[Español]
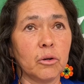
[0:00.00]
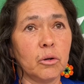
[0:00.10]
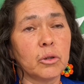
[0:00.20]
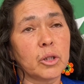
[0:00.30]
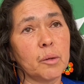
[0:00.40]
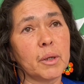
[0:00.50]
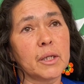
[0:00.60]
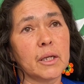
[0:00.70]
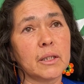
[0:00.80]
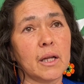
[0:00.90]
todos los
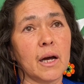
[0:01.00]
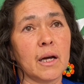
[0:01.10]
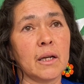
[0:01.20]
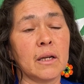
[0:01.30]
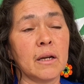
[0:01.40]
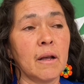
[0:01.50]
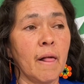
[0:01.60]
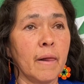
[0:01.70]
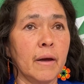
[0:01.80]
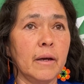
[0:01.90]
temas que están
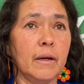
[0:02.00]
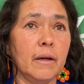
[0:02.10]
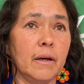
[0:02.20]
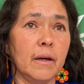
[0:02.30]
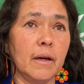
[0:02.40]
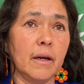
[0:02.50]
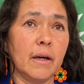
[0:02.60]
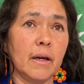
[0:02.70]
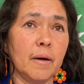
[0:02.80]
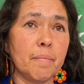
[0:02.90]

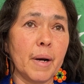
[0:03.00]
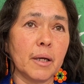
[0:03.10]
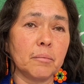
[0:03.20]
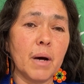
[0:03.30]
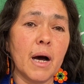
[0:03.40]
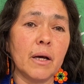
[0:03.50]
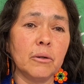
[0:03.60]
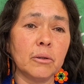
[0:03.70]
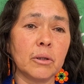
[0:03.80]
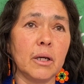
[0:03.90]

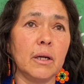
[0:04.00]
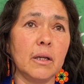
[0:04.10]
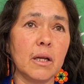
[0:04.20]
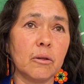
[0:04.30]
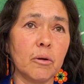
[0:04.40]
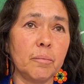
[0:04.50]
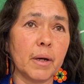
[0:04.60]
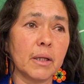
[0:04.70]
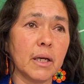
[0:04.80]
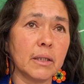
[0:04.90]
plasmados dentro del
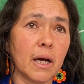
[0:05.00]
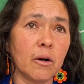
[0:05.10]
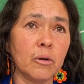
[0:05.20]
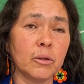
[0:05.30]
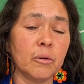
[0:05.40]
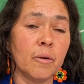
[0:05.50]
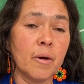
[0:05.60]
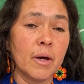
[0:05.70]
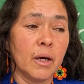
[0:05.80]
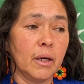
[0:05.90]
plan de desarrollo
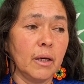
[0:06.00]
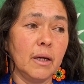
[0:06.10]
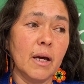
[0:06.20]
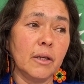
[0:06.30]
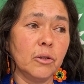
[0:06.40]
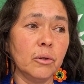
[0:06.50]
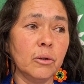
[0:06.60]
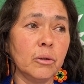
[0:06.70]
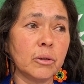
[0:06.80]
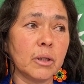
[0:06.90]
y
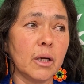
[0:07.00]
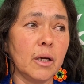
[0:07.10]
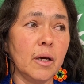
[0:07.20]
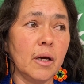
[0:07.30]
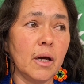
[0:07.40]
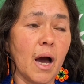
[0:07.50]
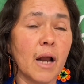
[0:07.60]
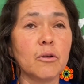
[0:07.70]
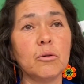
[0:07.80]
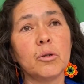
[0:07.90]
ellos,
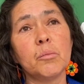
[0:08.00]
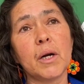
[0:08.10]
algunos